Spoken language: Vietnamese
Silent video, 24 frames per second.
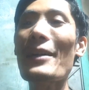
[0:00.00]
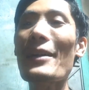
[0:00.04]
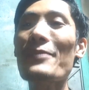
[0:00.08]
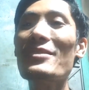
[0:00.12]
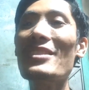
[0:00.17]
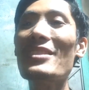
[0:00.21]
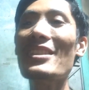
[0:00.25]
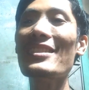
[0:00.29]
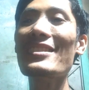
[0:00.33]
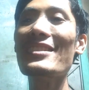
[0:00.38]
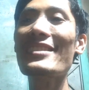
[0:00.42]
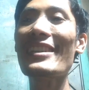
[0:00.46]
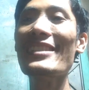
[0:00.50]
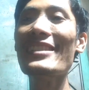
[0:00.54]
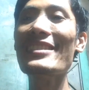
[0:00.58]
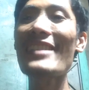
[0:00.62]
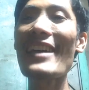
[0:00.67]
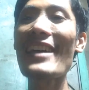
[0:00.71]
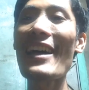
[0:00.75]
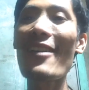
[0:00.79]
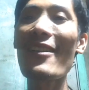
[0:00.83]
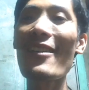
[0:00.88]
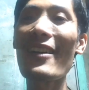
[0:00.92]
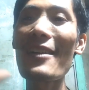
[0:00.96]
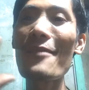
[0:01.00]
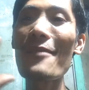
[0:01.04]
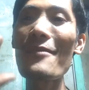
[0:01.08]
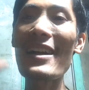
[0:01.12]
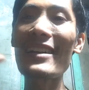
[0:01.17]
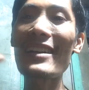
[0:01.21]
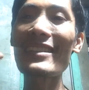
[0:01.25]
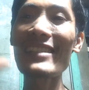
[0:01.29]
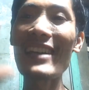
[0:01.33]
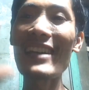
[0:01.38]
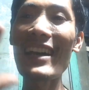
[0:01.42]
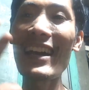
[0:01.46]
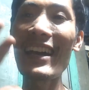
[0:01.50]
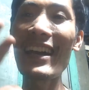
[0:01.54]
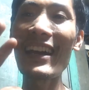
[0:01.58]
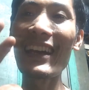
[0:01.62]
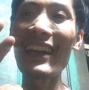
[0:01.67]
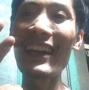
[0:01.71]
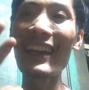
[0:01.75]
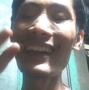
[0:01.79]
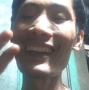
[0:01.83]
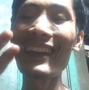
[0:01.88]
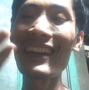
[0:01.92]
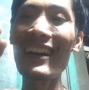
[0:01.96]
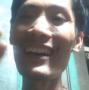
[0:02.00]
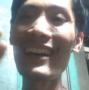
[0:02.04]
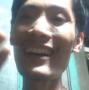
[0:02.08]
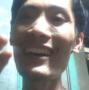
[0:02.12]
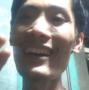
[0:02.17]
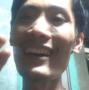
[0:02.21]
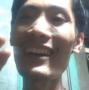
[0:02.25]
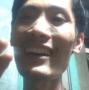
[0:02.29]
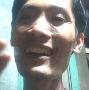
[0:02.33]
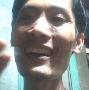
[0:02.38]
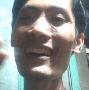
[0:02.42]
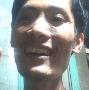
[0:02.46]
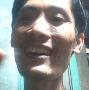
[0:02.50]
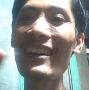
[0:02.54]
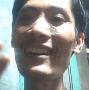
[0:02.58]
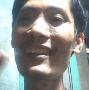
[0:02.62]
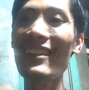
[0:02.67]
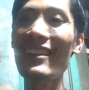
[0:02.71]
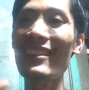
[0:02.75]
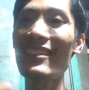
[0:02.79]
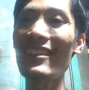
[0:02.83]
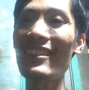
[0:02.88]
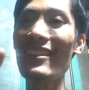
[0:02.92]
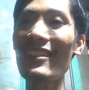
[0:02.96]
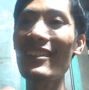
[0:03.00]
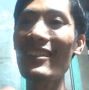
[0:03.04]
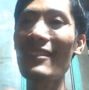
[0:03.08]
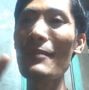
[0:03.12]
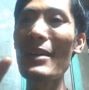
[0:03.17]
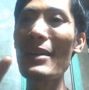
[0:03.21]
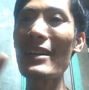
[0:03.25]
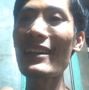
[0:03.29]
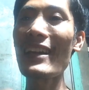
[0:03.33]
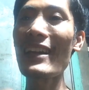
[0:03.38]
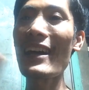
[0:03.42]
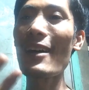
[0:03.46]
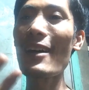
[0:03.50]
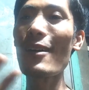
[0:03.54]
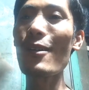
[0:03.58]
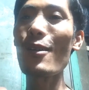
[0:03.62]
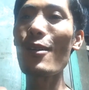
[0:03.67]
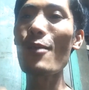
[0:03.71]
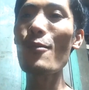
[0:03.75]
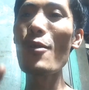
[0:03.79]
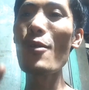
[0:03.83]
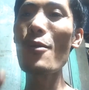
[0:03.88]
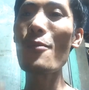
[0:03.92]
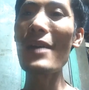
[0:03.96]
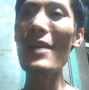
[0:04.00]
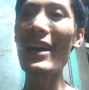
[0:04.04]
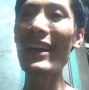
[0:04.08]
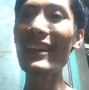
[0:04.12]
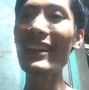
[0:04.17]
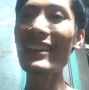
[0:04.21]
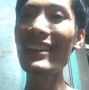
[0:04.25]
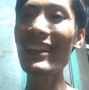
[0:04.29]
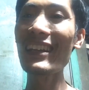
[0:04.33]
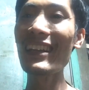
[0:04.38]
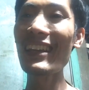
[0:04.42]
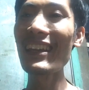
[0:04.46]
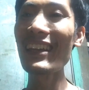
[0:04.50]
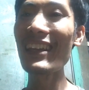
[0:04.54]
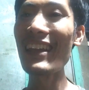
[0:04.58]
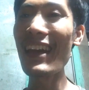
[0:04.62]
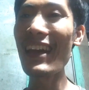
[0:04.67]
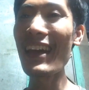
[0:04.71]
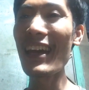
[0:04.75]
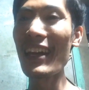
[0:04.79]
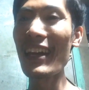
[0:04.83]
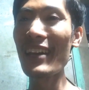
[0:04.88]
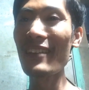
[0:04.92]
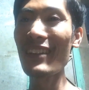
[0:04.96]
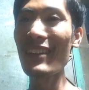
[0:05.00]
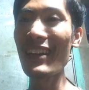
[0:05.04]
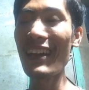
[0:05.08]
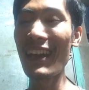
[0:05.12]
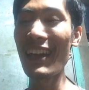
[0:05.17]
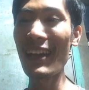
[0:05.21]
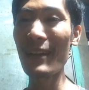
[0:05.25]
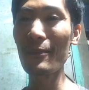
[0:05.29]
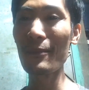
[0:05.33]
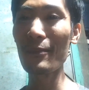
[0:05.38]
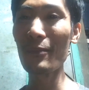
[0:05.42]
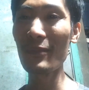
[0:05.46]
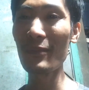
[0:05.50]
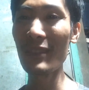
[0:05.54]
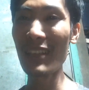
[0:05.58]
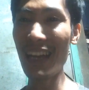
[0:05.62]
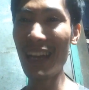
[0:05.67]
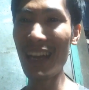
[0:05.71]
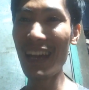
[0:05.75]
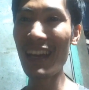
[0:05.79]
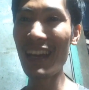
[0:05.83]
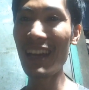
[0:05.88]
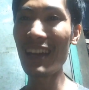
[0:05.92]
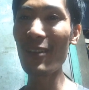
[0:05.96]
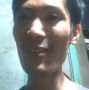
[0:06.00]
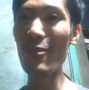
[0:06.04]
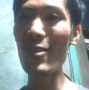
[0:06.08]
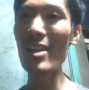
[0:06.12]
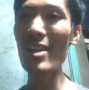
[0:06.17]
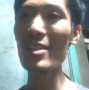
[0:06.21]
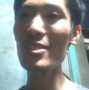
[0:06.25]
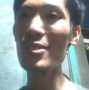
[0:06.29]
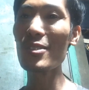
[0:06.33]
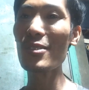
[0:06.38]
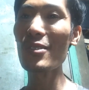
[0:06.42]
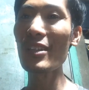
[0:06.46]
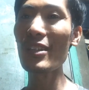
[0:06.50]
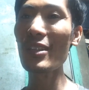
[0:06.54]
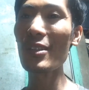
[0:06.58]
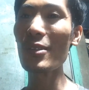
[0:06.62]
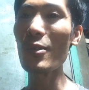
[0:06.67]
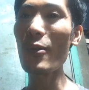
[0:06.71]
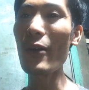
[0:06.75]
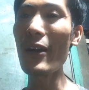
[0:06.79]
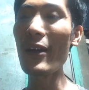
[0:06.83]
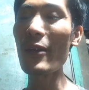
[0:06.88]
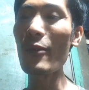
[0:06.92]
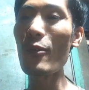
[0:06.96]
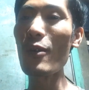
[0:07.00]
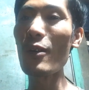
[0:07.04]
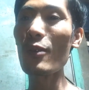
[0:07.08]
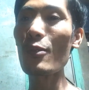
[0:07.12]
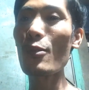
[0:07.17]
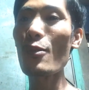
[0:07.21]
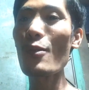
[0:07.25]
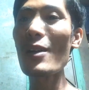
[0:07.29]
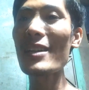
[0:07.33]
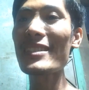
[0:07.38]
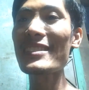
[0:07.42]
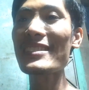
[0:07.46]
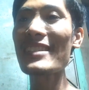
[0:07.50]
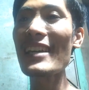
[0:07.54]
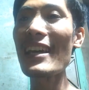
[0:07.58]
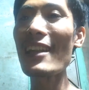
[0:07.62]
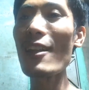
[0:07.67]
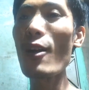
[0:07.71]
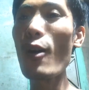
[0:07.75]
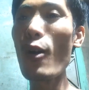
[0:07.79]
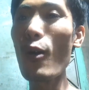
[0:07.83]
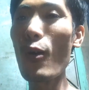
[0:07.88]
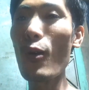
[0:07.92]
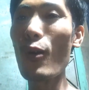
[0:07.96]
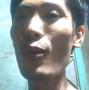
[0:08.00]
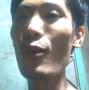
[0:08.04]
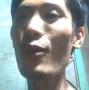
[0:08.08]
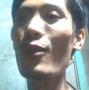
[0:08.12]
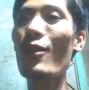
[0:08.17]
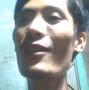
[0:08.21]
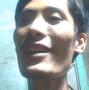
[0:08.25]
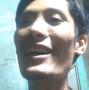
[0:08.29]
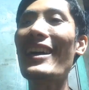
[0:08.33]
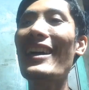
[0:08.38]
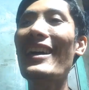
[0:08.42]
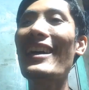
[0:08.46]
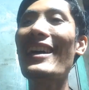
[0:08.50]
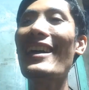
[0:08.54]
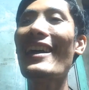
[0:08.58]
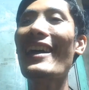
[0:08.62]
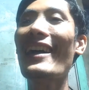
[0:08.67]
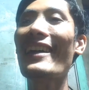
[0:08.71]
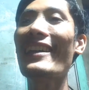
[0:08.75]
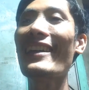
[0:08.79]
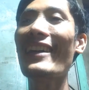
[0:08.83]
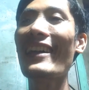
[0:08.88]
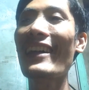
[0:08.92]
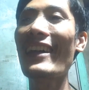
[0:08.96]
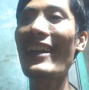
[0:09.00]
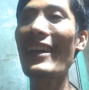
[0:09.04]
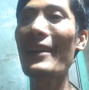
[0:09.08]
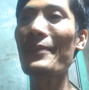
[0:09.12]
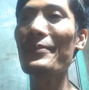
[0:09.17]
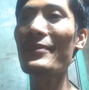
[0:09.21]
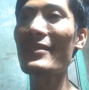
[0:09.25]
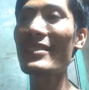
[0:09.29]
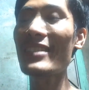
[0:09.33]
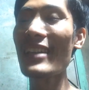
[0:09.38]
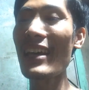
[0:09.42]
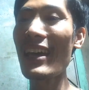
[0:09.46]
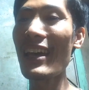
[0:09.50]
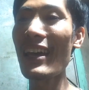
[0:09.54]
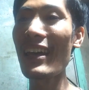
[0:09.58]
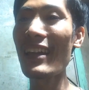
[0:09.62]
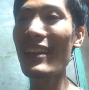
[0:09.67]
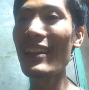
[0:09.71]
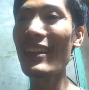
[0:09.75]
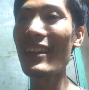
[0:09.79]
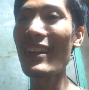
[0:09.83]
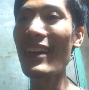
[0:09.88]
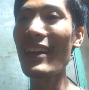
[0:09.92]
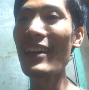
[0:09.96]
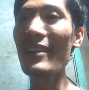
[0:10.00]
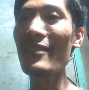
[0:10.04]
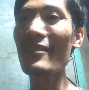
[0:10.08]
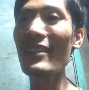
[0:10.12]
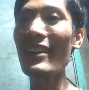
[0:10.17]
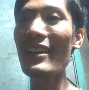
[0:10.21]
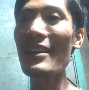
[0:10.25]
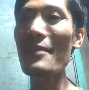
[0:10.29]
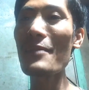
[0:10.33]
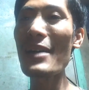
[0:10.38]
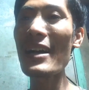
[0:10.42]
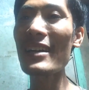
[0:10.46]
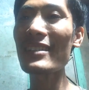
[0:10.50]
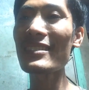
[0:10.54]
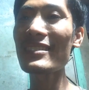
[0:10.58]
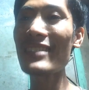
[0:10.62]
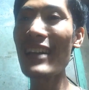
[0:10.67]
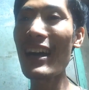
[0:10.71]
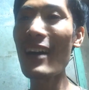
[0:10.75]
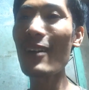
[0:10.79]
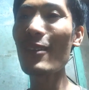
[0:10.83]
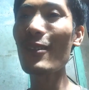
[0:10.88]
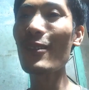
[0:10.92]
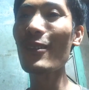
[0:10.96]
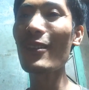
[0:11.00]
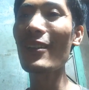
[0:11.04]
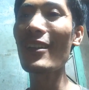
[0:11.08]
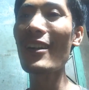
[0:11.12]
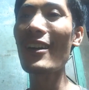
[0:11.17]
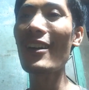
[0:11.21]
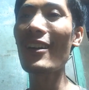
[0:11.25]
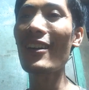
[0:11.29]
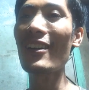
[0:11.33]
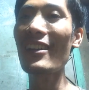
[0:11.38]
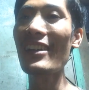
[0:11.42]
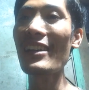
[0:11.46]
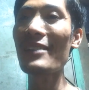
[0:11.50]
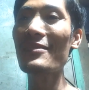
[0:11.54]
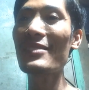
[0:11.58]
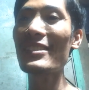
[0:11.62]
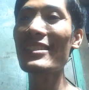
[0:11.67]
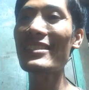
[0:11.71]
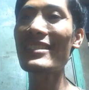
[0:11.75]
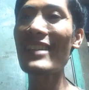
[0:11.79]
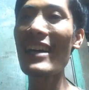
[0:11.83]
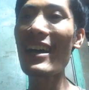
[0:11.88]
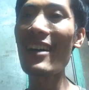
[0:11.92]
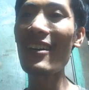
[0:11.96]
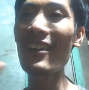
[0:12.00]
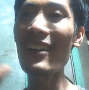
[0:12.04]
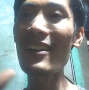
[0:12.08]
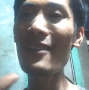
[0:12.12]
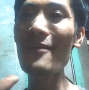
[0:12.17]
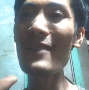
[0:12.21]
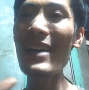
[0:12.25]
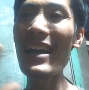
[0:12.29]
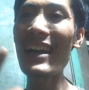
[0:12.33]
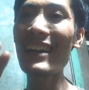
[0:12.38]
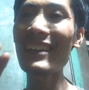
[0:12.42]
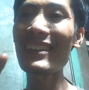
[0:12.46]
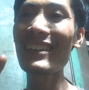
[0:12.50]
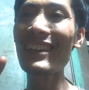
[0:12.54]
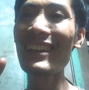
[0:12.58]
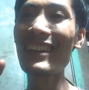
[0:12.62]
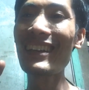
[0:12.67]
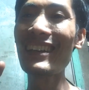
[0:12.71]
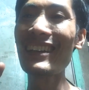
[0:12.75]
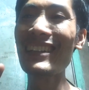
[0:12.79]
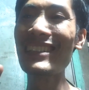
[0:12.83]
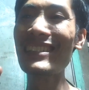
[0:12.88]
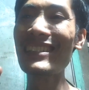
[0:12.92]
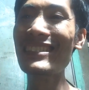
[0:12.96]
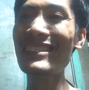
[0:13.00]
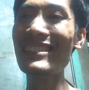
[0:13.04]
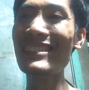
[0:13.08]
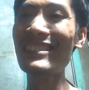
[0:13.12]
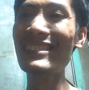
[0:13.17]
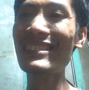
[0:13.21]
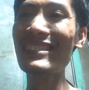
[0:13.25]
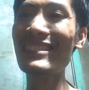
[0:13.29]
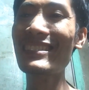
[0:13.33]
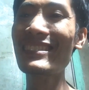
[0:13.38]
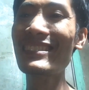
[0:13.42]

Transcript: em xin kính chào các bác nhé đó rồi bác nào có mua máy thì liên hệ với em nha qua số điện thoại hoặc qua zalo thì em sẽ liên hệ với các bác sau rồi em xin chào các bác